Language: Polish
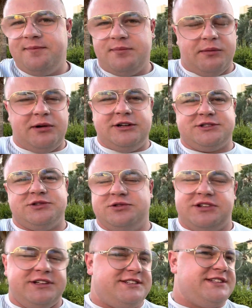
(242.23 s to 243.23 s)
Po prostu.
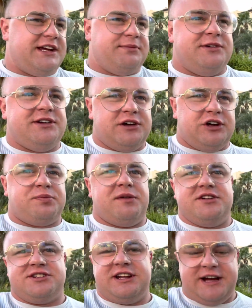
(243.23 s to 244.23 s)
To jest jakby
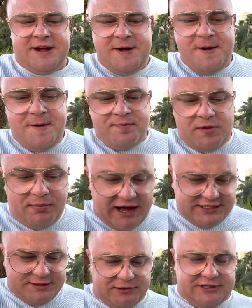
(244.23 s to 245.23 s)
odpowiedź na
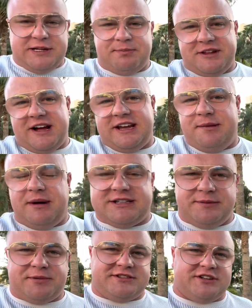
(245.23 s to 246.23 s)
bardzo proste pytanie,
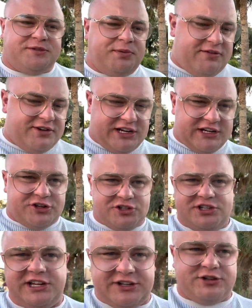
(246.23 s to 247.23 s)
bardzo prosta odpowiedź, ale to
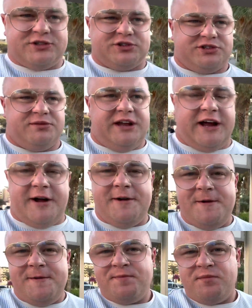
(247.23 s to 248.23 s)
ci da do zrozumienia,
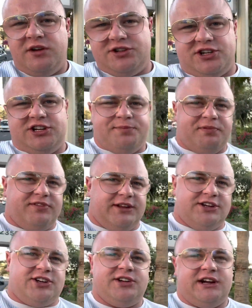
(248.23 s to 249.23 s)
że nie
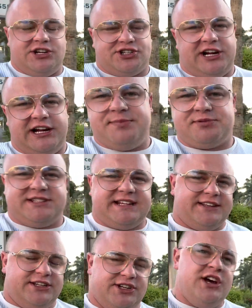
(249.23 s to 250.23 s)
powinieneś aż tak
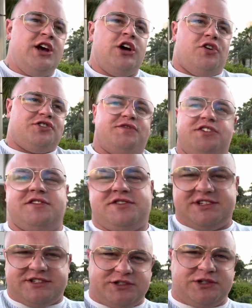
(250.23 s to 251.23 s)
przesadzić. Oczywiście
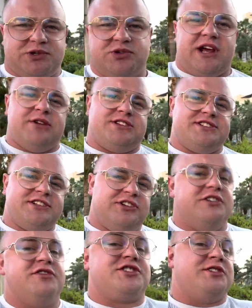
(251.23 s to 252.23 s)
wszystko, co słyszałeś, to jest
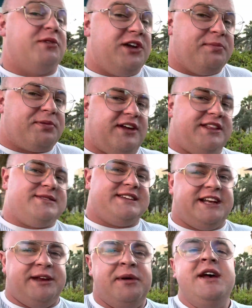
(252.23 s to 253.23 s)
tylko i wyłącznie moim prywatnym
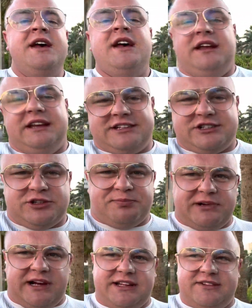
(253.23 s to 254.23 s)
zdaniem. Nie są to
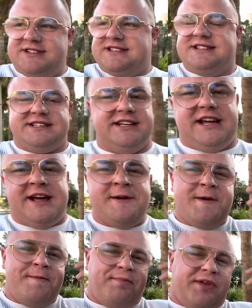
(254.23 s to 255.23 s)
porady inwestycyjne.
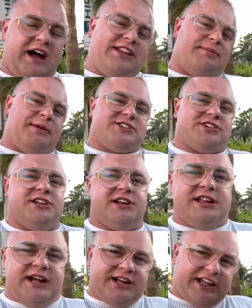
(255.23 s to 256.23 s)
Ja tak patrzę na
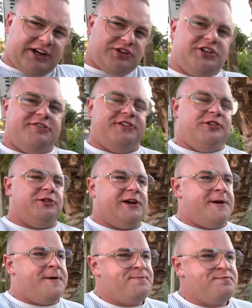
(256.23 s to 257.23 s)
rynek, tak to
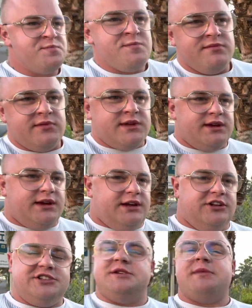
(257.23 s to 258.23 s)
definiuję. E,
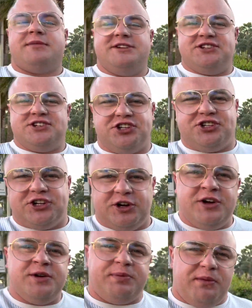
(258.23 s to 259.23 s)
no i co, mam nadzieję, że Ci to
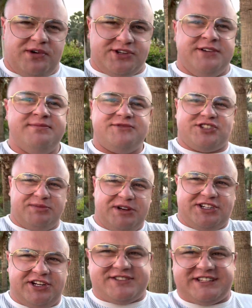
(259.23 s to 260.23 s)
pomoże. Trzymaj
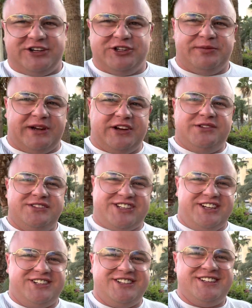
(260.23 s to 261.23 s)
się, wszystkiego dobrego.
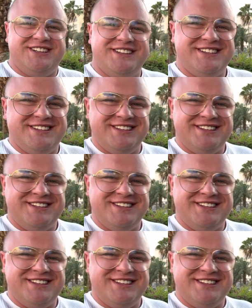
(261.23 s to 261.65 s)
Cześć.